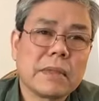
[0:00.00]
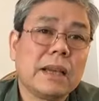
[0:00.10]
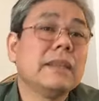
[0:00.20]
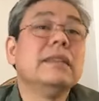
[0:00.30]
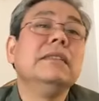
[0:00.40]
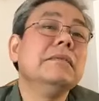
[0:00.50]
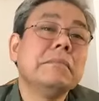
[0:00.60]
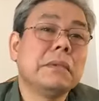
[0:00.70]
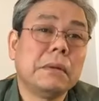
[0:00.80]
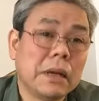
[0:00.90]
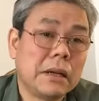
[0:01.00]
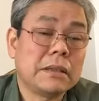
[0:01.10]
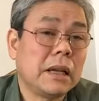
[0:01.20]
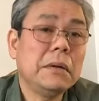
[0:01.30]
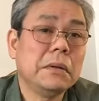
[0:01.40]
cái thứ mà
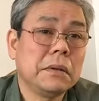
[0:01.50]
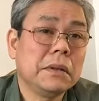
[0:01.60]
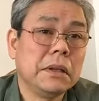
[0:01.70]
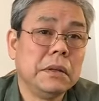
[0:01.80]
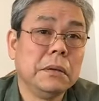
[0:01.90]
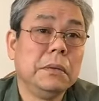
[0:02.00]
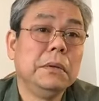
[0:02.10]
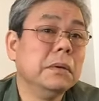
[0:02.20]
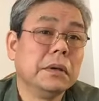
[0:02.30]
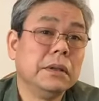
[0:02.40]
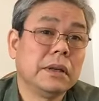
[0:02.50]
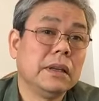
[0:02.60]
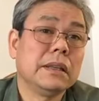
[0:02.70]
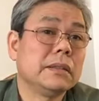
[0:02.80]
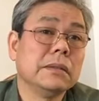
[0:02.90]
xã hội có thể đùa
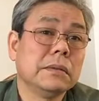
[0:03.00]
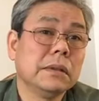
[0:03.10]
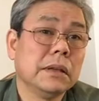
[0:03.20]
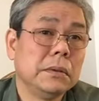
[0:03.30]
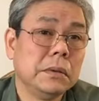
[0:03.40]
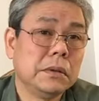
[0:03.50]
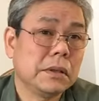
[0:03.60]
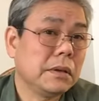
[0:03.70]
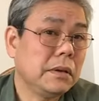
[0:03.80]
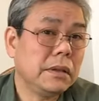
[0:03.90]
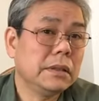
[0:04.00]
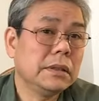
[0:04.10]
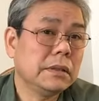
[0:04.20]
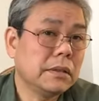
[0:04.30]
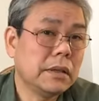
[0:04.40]
được lịch sử có thể đùa được đó là
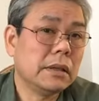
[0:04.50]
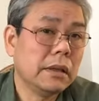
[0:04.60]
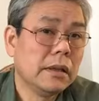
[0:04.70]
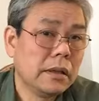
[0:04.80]
những con người